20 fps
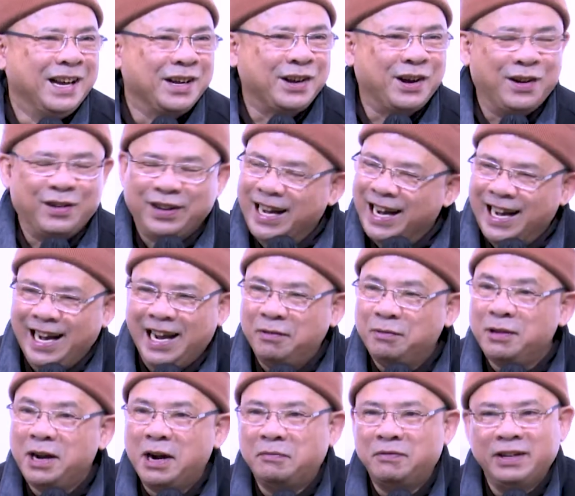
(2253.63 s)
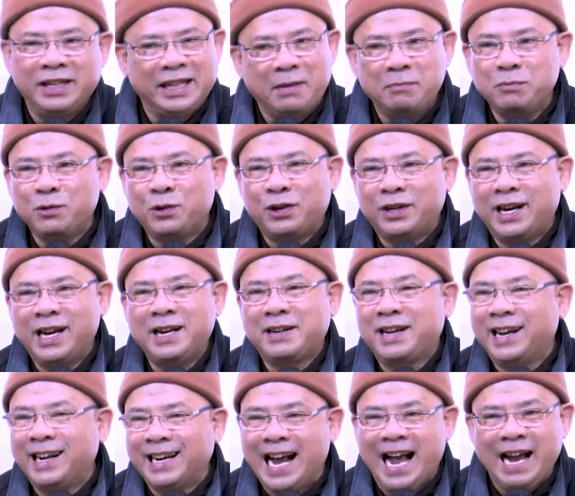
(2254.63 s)
Có nghĩa là không hợp với tâm của
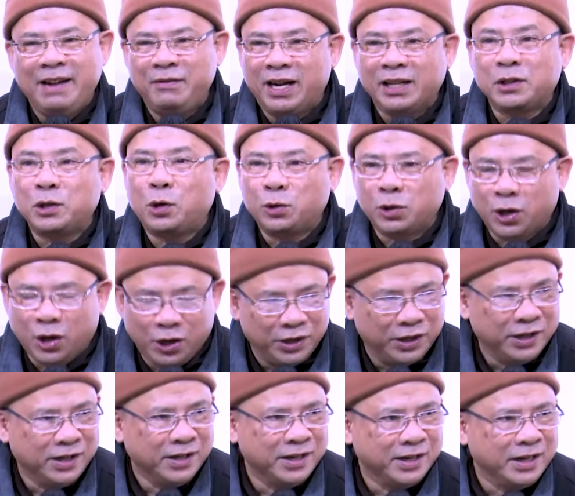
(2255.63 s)
Đức ngài Văn Thù rồi,